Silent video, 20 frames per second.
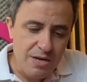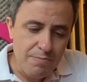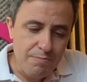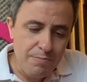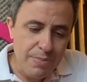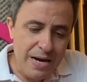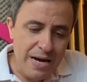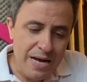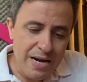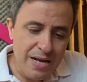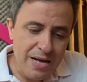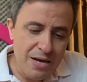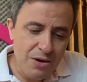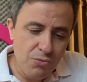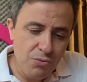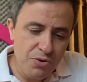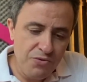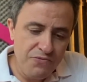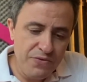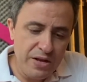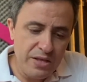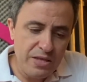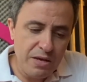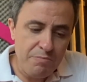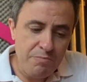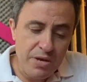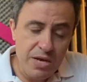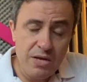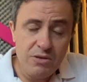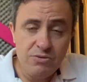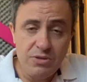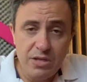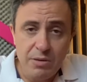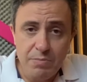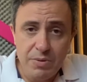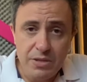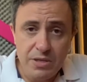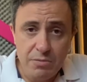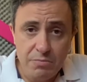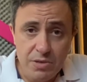para o enfrentamento da
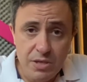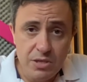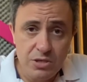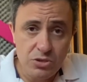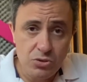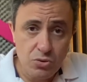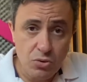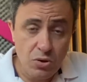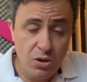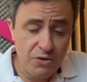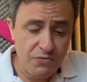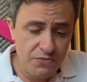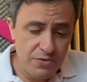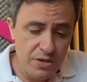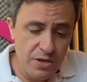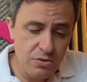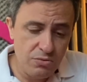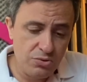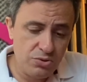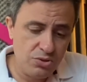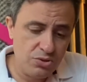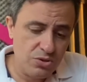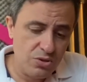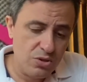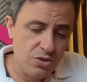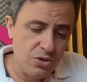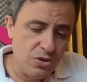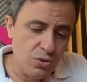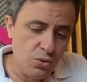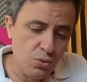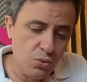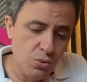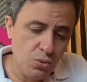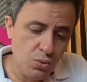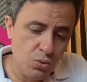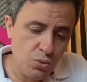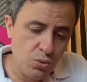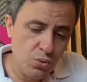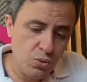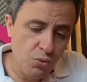pandemia de coronavírus,
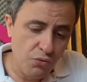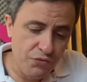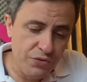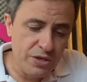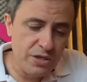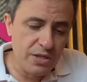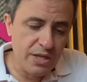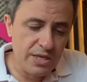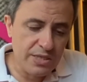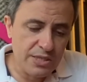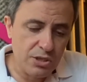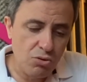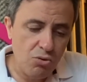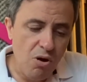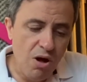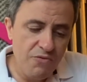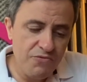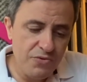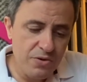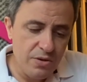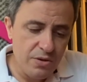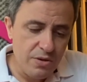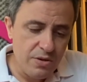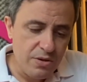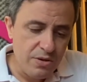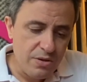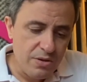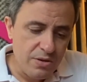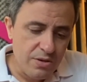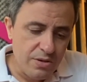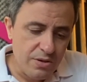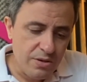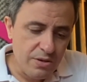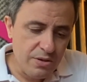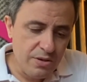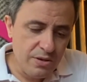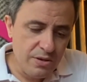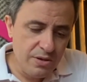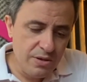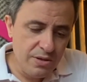o Covid-19
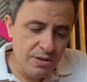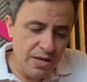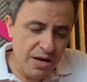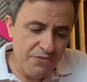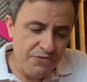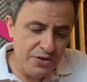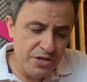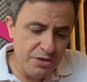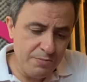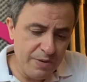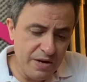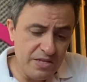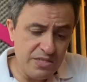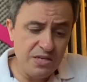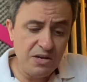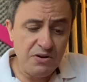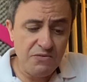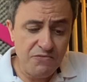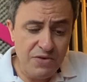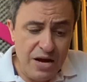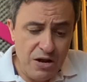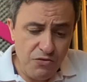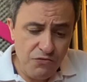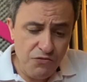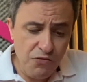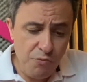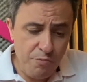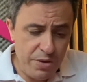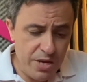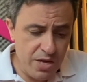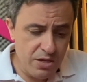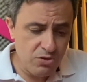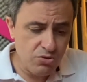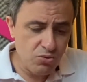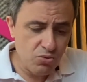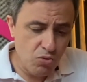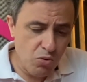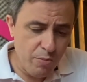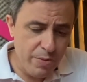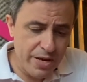e a fim de preservar o fomento
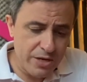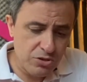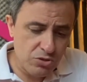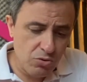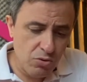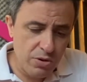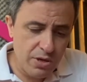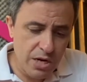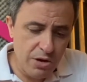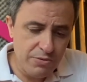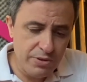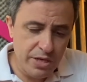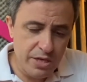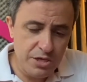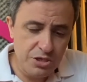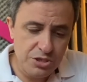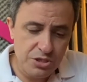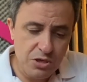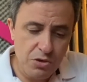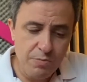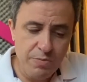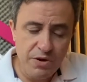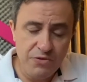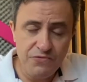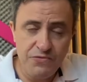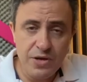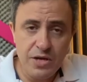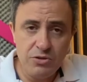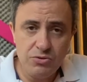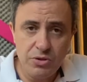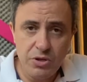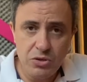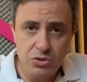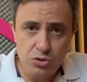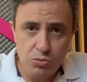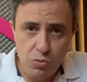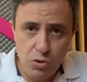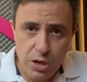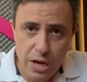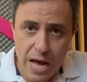do comércio local e da região, o prefeito
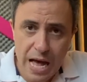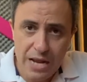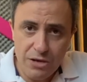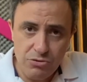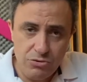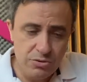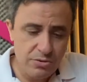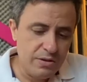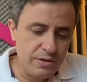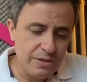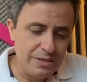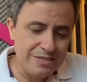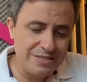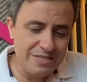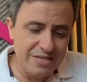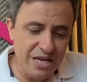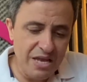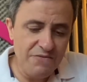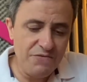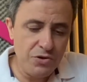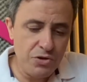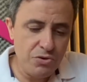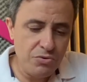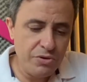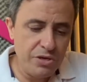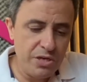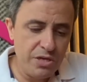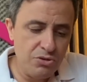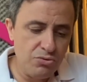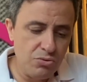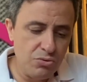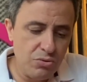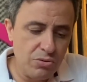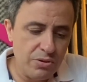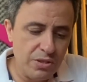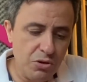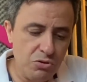Nelson Bugalho esteve reunido na